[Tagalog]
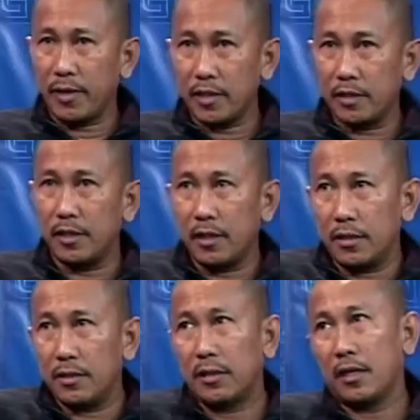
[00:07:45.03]

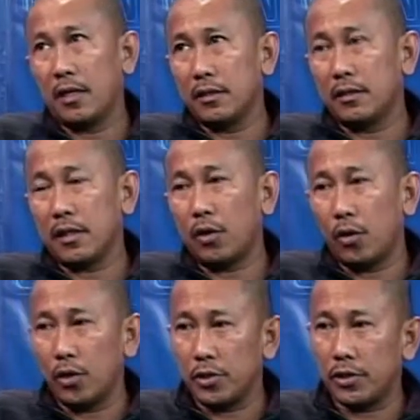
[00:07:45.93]
messages and the
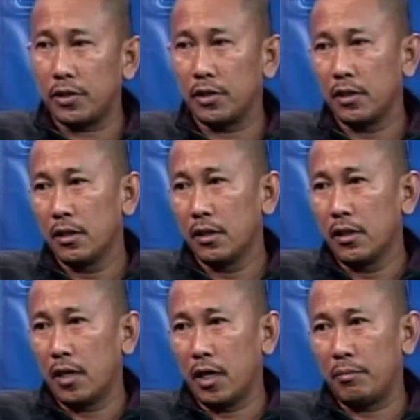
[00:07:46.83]
calls
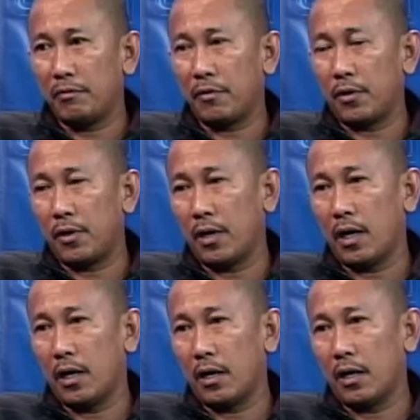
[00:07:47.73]
uh, before
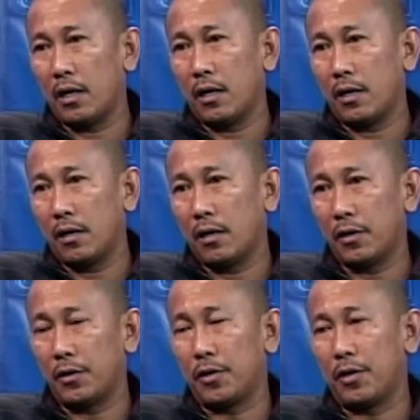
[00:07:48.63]
uh,
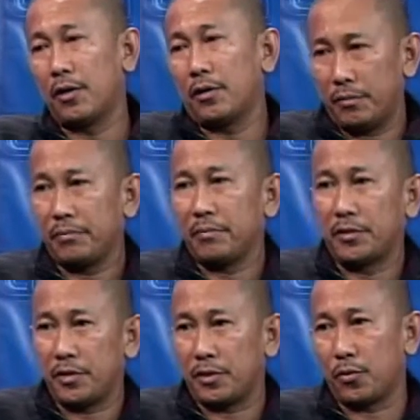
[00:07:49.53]
her
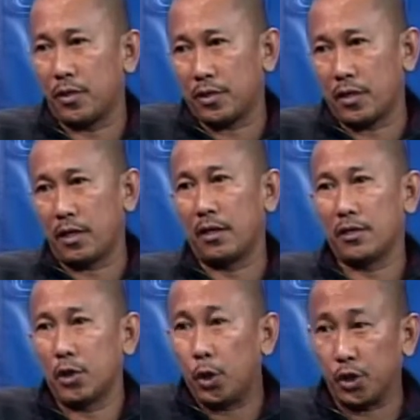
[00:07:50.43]
sister was uh,
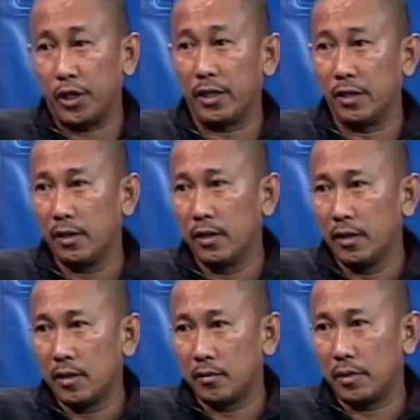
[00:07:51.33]
slaughtered
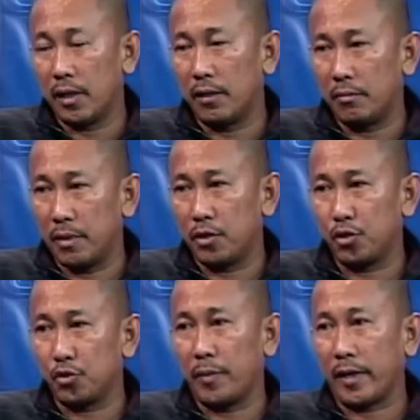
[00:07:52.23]
by, by the
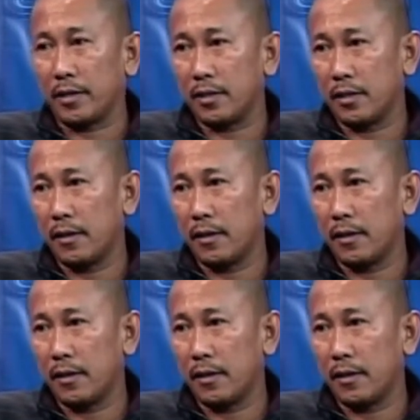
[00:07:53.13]
suspects.